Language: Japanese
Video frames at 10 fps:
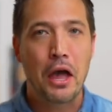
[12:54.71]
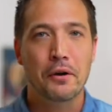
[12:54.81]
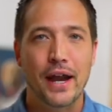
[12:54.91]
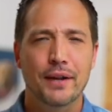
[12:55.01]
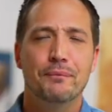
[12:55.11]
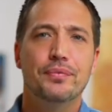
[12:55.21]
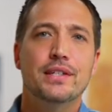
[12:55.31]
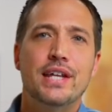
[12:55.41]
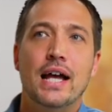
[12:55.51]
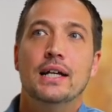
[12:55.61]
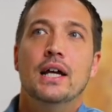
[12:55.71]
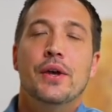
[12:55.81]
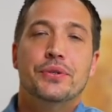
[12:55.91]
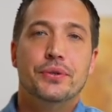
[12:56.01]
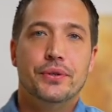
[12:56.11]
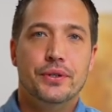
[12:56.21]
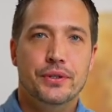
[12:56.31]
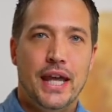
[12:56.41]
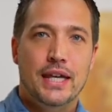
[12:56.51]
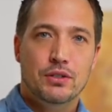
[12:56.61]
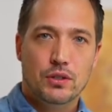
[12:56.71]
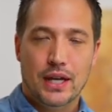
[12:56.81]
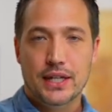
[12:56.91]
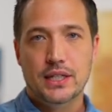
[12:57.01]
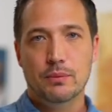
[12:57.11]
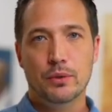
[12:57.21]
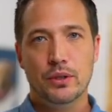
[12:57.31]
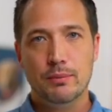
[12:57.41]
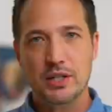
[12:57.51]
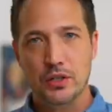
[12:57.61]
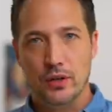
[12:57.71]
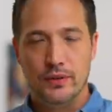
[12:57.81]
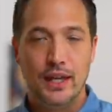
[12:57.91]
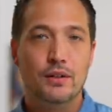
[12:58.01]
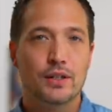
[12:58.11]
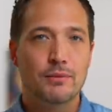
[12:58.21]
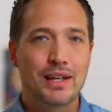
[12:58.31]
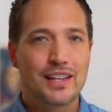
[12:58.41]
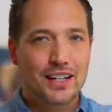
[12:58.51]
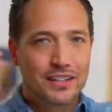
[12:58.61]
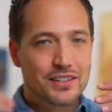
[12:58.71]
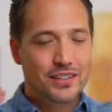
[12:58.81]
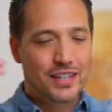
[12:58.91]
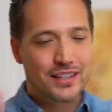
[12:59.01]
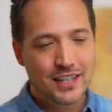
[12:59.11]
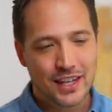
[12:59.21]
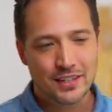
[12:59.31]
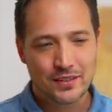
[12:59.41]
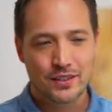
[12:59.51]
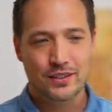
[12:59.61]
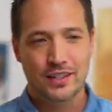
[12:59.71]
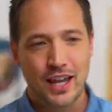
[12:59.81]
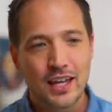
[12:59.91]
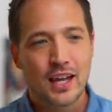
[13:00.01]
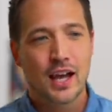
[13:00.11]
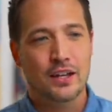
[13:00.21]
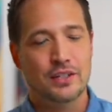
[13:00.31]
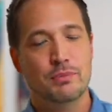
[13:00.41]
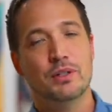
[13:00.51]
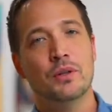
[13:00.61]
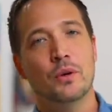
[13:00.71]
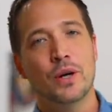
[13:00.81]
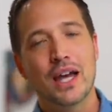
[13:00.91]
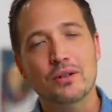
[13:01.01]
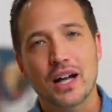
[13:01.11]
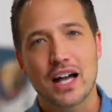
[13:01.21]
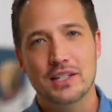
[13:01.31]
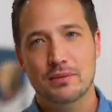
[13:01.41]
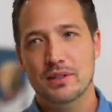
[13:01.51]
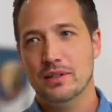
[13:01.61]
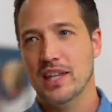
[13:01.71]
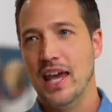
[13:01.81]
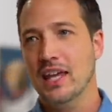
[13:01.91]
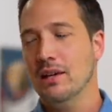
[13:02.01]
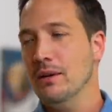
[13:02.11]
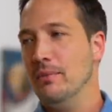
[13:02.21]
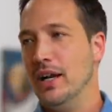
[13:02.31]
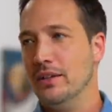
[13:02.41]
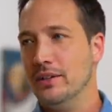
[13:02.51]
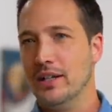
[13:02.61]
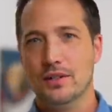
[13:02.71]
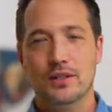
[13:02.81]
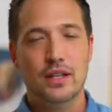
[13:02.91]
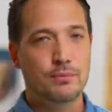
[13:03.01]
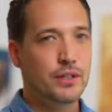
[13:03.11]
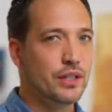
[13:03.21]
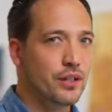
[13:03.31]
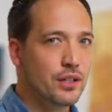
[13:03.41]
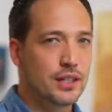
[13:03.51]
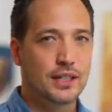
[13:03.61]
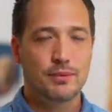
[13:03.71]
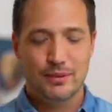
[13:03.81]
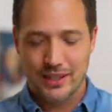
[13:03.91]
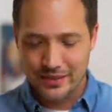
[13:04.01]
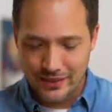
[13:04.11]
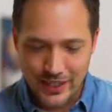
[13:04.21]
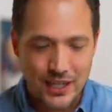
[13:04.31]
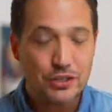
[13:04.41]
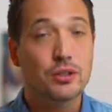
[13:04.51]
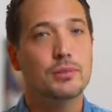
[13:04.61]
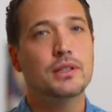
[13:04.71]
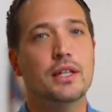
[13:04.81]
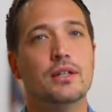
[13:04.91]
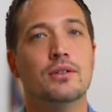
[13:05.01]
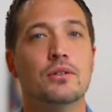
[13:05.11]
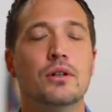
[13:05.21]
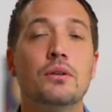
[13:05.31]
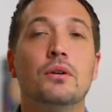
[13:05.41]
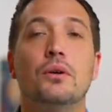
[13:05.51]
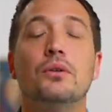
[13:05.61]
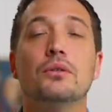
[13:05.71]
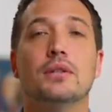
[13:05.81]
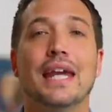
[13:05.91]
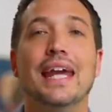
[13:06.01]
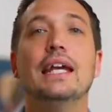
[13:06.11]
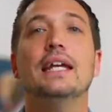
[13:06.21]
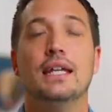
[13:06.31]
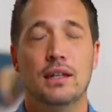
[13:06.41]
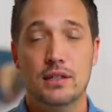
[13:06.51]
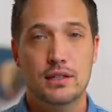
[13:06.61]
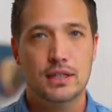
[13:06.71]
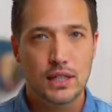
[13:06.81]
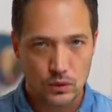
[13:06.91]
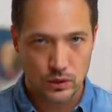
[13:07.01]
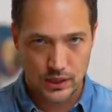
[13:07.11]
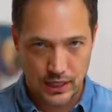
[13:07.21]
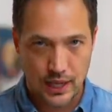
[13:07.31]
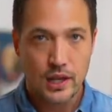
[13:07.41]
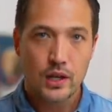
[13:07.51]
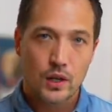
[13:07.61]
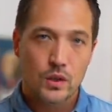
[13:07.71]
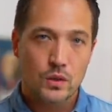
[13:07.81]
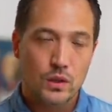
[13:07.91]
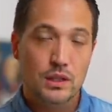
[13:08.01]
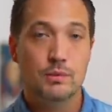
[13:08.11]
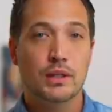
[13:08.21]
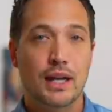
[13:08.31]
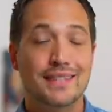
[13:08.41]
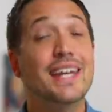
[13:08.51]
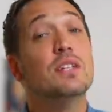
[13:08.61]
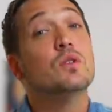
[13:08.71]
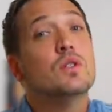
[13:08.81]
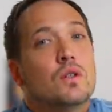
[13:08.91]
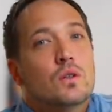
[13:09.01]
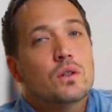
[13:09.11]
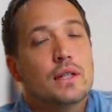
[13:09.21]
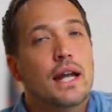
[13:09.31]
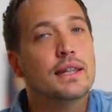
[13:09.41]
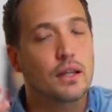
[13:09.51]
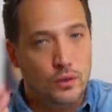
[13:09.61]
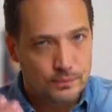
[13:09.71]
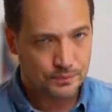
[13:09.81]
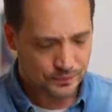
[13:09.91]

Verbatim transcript: Alright. じゃあ、そういうね、ちょっと話に戻りましょう。ね、こういうメンタルが強くなって、そういうね、あの自分の親とか、自分のね、周りの人がんなの無理よって言っても私は大丈夫っていう、それを本当に平気にスキルとして、そういう自分が成長することになったと。